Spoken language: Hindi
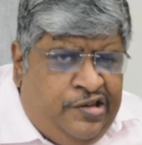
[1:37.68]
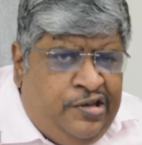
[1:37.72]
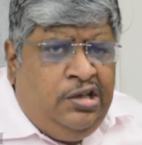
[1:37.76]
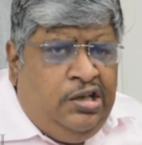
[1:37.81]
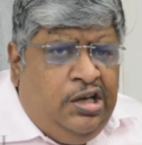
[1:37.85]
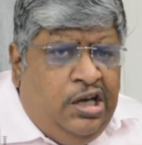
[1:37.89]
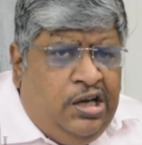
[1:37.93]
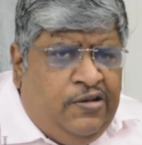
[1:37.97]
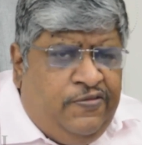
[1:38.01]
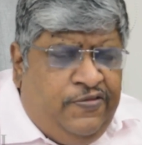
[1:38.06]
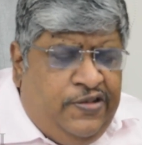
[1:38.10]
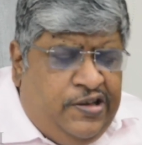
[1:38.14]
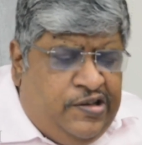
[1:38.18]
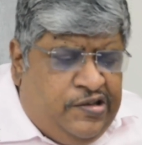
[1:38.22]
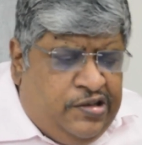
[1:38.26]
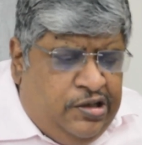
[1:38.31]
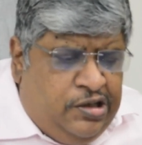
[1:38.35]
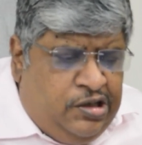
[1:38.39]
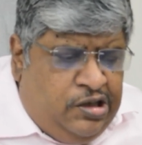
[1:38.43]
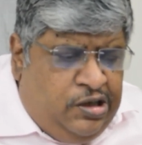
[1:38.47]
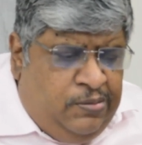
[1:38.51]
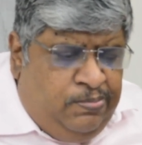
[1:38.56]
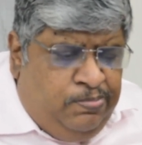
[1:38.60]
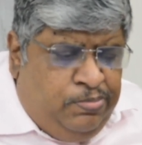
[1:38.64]
या फिक्सड
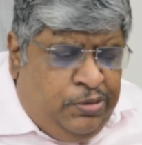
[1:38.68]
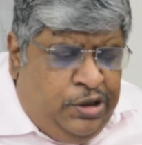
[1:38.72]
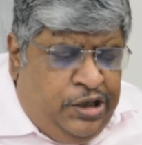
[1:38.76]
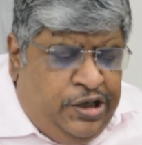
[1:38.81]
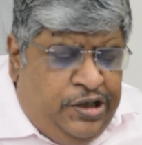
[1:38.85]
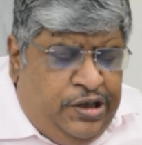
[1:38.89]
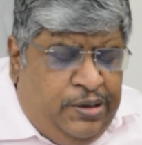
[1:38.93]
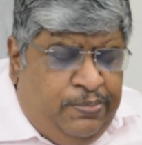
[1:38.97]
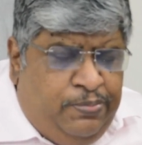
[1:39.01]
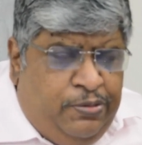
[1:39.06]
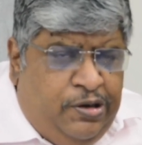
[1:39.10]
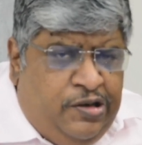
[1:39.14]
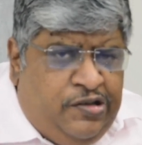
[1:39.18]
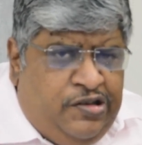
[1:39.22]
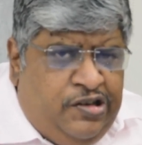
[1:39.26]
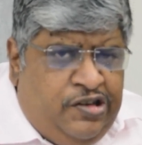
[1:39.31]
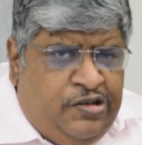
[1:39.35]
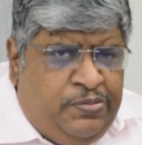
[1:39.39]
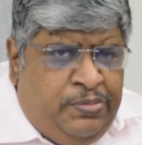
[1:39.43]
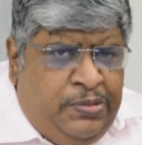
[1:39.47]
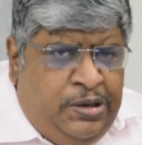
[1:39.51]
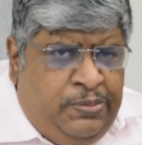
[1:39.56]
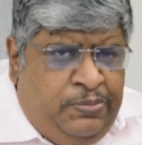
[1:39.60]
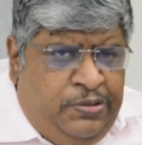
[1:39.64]
कंपनी
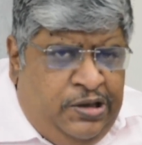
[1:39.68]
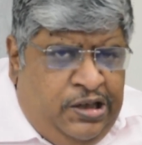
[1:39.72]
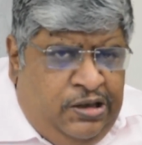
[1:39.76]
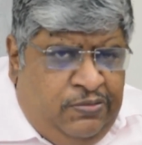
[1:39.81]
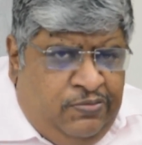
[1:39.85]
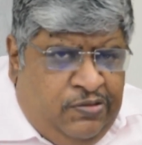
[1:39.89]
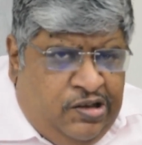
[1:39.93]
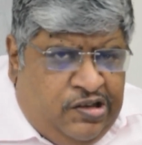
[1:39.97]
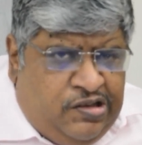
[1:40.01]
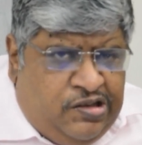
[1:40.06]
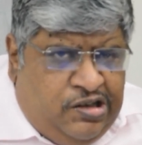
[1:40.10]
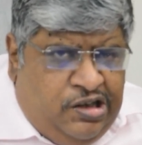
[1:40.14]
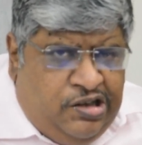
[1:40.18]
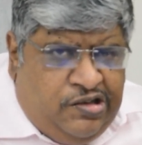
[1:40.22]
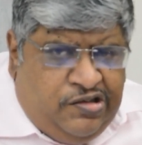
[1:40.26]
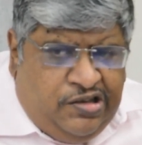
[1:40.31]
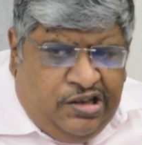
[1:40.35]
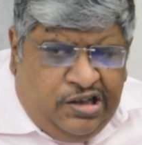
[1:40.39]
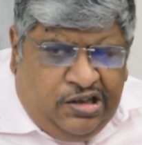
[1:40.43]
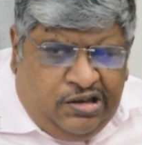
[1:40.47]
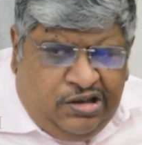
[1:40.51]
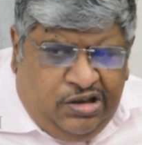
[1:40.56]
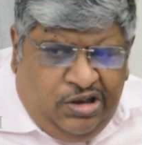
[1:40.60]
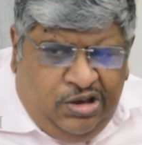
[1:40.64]
डिपॉजिट्स में भी इन्वेस्ट कर
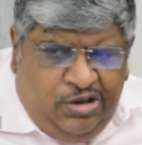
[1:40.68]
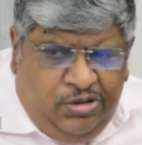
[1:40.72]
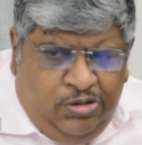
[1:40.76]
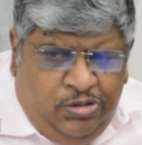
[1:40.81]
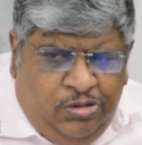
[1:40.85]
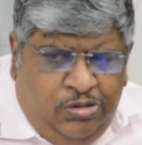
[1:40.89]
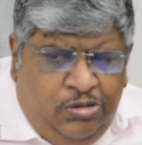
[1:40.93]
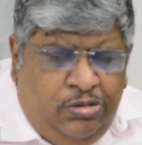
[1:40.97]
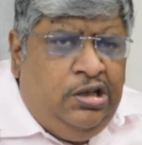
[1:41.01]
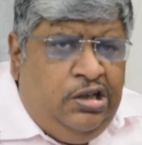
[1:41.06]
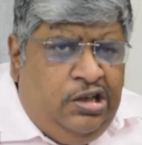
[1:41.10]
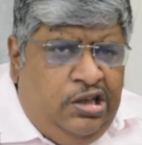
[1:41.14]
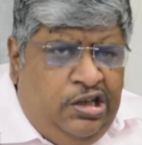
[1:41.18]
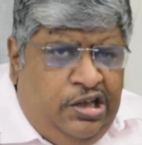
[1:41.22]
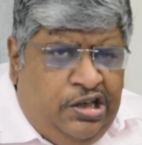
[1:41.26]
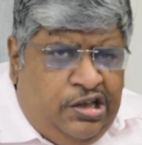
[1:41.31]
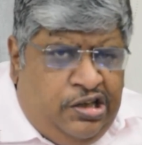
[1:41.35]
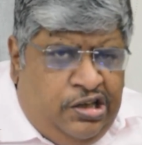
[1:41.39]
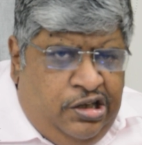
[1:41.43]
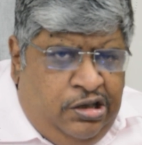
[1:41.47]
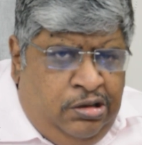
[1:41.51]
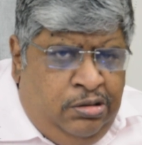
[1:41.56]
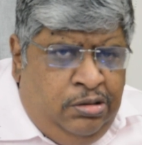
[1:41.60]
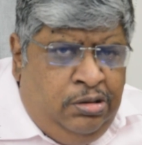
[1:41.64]
सकते हो
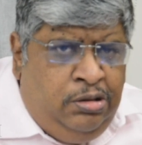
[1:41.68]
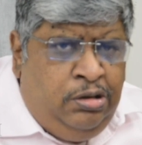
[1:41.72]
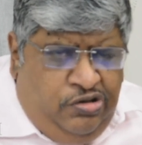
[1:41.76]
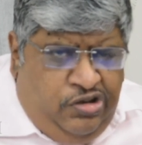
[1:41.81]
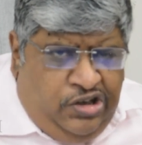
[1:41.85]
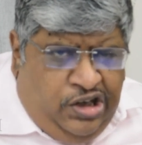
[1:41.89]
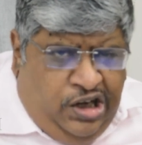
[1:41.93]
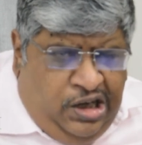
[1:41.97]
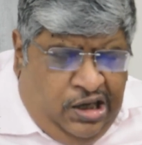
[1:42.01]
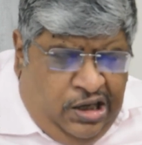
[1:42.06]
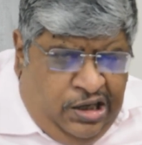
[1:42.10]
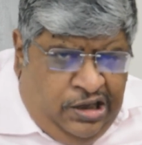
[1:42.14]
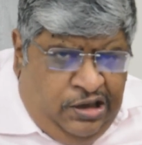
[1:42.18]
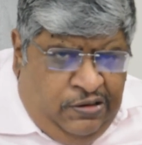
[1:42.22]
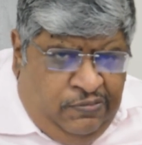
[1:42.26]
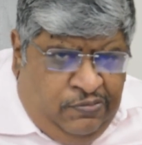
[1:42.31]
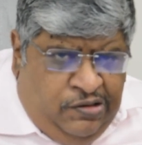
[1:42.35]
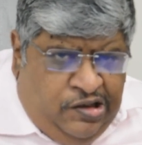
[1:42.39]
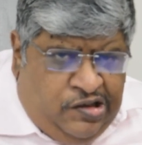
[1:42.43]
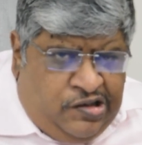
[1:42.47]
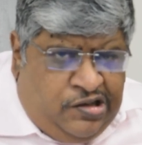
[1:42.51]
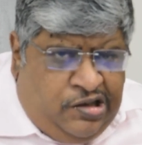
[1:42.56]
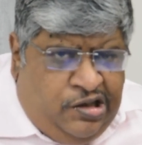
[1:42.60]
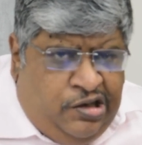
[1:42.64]
लेकिन जहाँ
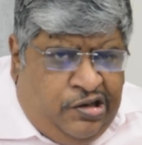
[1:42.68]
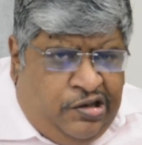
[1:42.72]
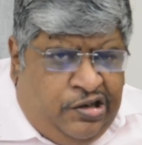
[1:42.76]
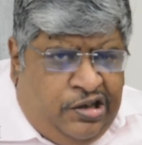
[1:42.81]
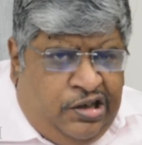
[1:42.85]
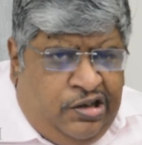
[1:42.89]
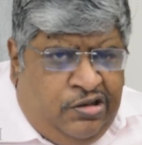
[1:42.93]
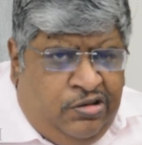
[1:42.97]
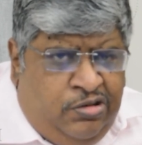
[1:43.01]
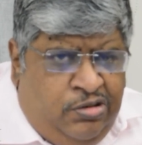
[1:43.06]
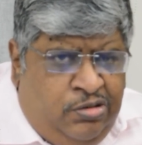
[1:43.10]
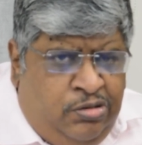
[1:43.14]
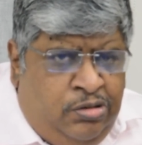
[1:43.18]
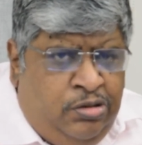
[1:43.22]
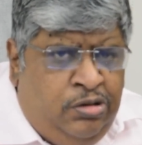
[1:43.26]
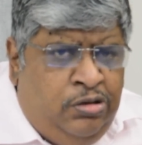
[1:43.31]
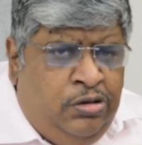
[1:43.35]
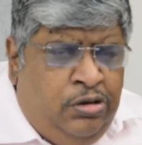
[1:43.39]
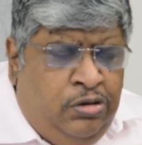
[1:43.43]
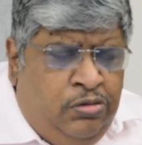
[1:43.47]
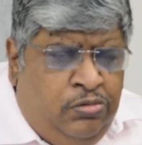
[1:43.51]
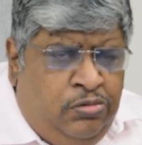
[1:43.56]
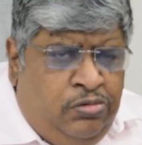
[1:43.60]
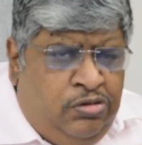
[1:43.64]
इन्वेस्ट कर रहे हो
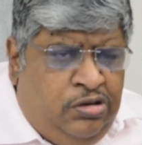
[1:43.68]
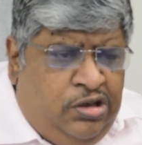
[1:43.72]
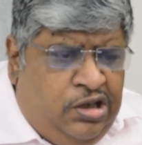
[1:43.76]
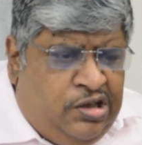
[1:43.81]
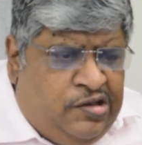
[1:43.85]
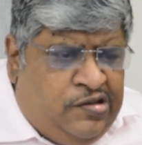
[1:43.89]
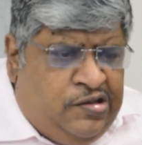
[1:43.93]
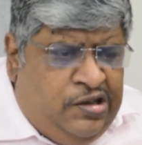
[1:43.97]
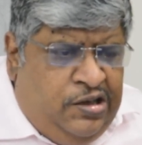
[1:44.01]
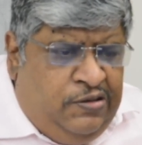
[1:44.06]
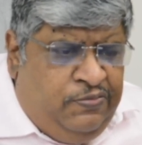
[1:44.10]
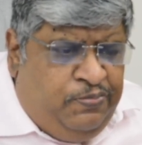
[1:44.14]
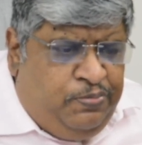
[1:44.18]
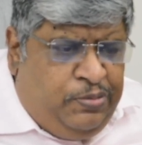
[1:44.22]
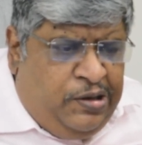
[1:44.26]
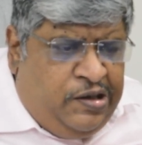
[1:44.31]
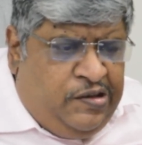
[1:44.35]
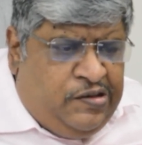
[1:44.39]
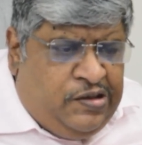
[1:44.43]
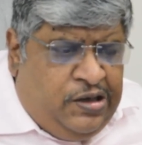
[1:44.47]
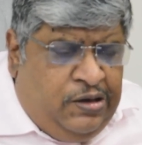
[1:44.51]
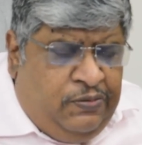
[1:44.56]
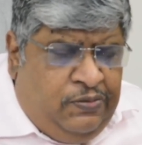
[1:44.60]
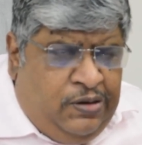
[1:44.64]
उधर से
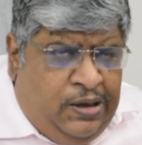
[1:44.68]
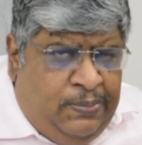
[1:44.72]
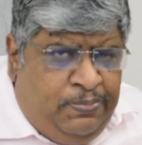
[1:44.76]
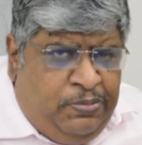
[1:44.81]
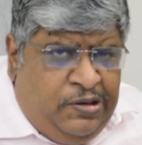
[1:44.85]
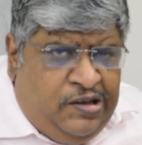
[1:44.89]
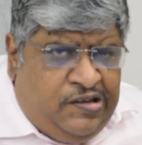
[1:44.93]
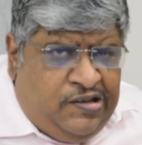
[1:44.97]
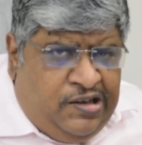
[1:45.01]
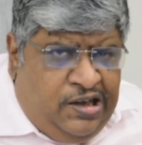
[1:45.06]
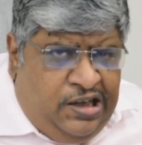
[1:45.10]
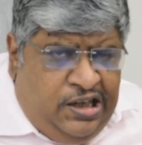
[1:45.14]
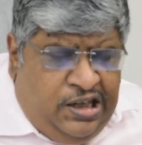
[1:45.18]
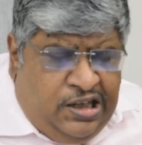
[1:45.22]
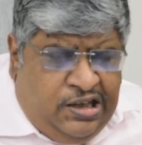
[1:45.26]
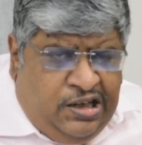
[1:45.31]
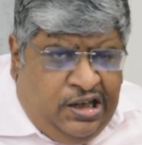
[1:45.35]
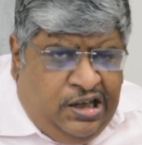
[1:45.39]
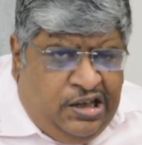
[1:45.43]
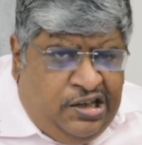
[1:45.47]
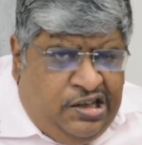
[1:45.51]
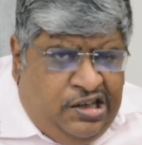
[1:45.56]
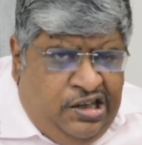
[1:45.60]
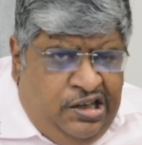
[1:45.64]
पैसा वापस
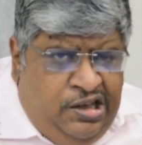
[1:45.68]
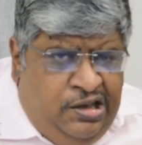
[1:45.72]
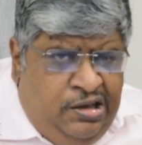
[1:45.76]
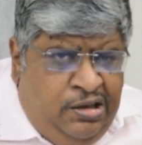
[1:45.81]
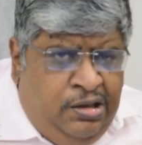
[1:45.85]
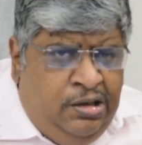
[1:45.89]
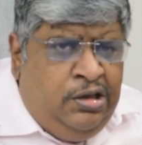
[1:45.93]
आएगा कि